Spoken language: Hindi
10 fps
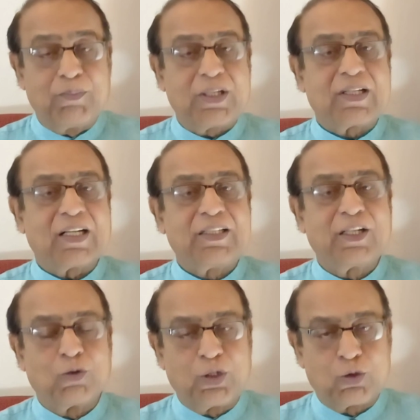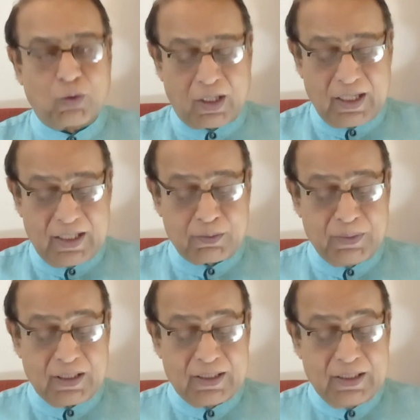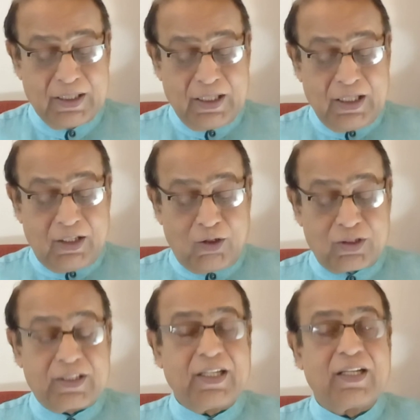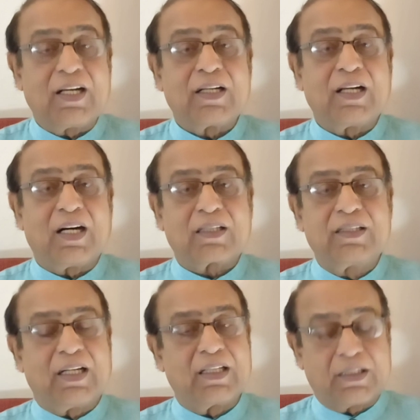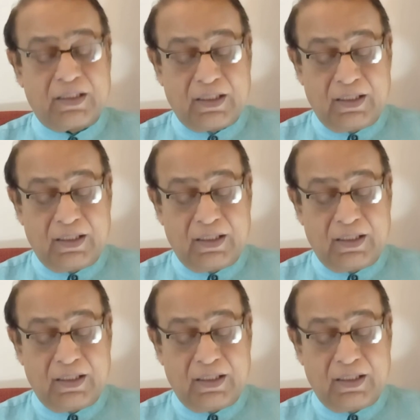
वृक्ष राशि है क्योंकि शुक्र है इसमें और चेहरा नाक दांत